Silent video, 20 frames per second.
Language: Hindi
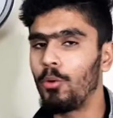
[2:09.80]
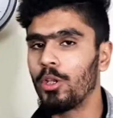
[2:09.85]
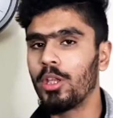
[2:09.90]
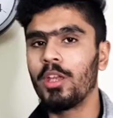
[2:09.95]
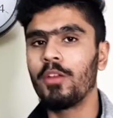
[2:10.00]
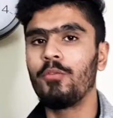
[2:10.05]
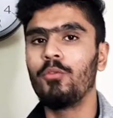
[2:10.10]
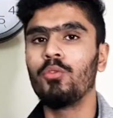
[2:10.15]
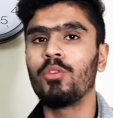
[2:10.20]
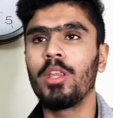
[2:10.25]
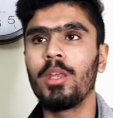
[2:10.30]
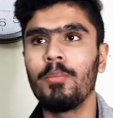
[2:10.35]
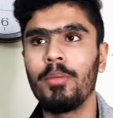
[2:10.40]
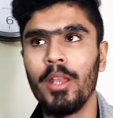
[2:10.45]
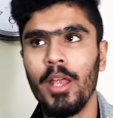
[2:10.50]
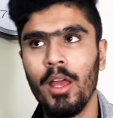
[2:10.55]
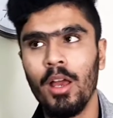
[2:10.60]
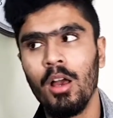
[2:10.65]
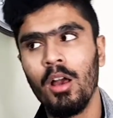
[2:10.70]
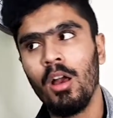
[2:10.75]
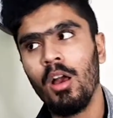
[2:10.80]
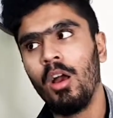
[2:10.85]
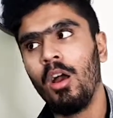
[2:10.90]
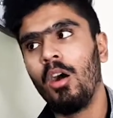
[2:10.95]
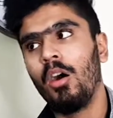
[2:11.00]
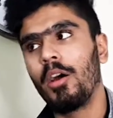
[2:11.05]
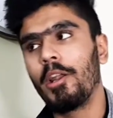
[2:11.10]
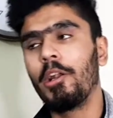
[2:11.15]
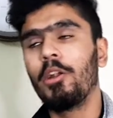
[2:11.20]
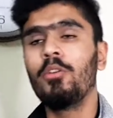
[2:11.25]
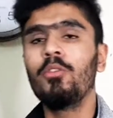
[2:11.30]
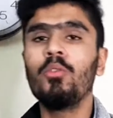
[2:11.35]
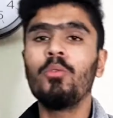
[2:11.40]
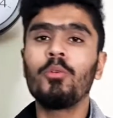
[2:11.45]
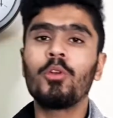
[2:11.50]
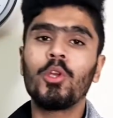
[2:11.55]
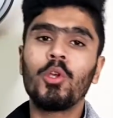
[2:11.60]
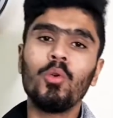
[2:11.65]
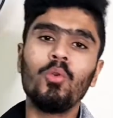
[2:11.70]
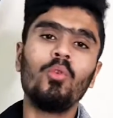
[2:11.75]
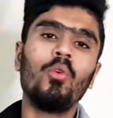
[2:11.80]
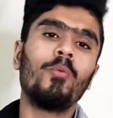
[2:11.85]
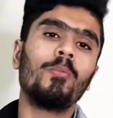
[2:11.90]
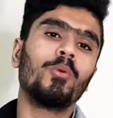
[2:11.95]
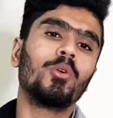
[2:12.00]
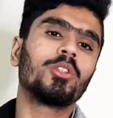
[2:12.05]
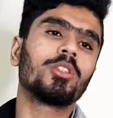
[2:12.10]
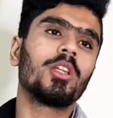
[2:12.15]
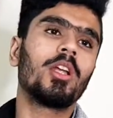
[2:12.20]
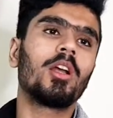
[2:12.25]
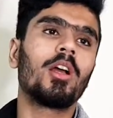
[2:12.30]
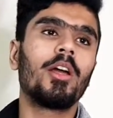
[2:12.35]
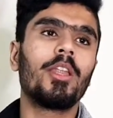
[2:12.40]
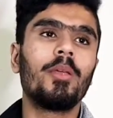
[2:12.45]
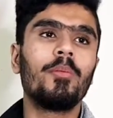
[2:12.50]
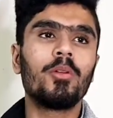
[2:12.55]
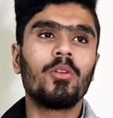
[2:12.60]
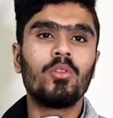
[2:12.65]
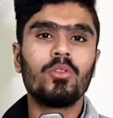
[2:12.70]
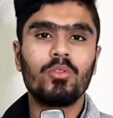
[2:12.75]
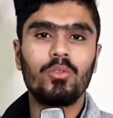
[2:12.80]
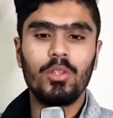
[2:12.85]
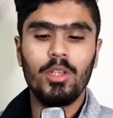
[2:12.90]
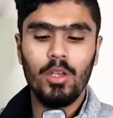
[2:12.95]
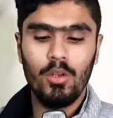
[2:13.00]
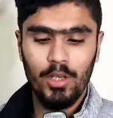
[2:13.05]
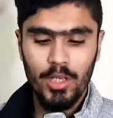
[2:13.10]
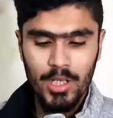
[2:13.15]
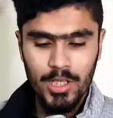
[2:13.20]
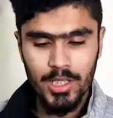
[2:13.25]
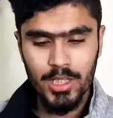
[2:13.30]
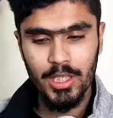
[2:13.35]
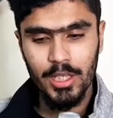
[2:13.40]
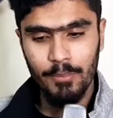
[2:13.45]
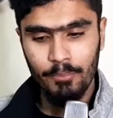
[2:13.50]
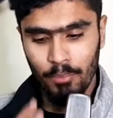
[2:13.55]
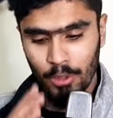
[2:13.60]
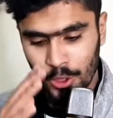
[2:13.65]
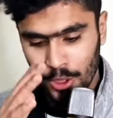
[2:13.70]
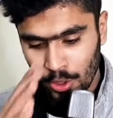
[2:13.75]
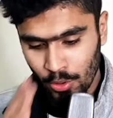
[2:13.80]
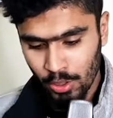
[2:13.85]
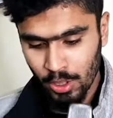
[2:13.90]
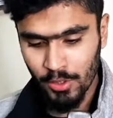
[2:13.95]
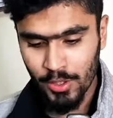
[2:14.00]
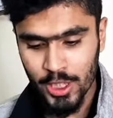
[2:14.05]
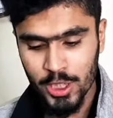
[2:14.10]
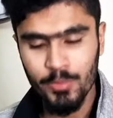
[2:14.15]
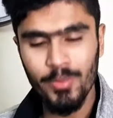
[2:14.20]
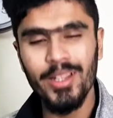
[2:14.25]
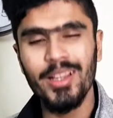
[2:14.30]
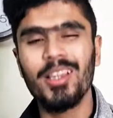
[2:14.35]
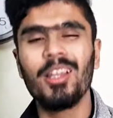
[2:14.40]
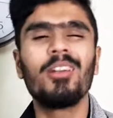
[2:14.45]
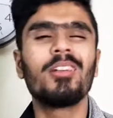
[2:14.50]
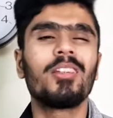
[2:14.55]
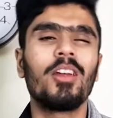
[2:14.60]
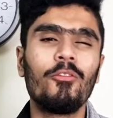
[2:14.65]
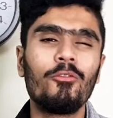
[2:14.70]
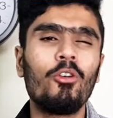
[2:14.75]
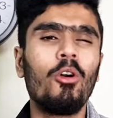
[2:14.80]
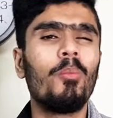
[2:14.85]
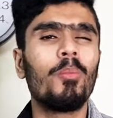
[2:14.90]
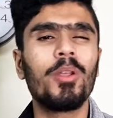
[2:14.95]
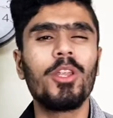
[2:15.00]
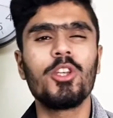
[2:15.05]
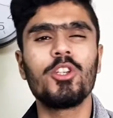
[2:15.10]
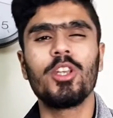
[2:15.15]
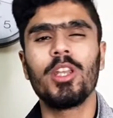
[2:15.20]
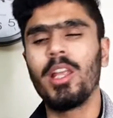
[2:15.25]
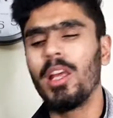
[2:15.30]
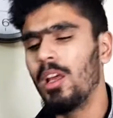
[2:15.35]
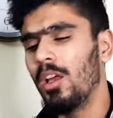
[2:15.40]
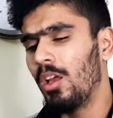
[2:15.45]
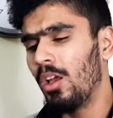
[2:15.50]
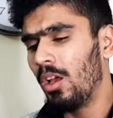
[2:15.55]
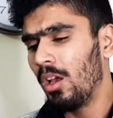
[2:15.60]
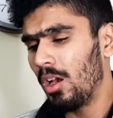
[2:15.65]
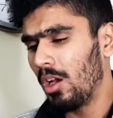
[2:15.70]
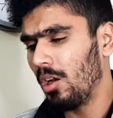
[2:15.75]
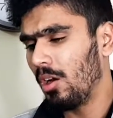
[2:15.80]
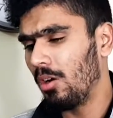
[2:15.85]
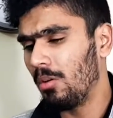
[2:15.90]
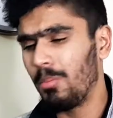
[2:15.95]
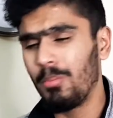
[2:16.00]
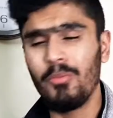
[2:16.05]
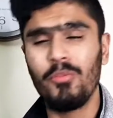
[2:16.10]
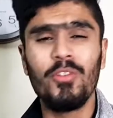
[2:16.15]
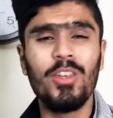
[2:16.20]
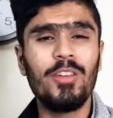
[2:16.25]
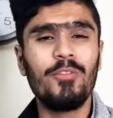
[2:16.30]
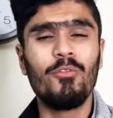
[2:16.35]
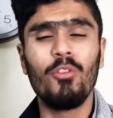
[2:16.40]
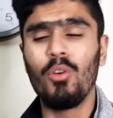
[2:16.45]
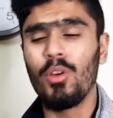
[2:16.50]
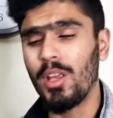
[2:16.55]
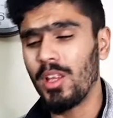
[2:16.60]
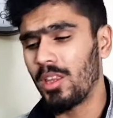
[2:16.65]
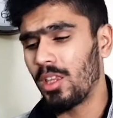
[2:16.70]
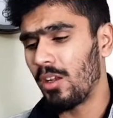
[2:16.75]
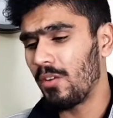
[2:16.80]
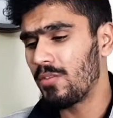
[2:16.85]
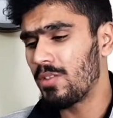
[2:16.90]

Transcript: ने ये फ़ोन नहीं बनाया और नो क्यों वो करें बिकॉज इस पर्टिकुलर रेंज में इतना टफ कंपटीशन है वीवो की तरफ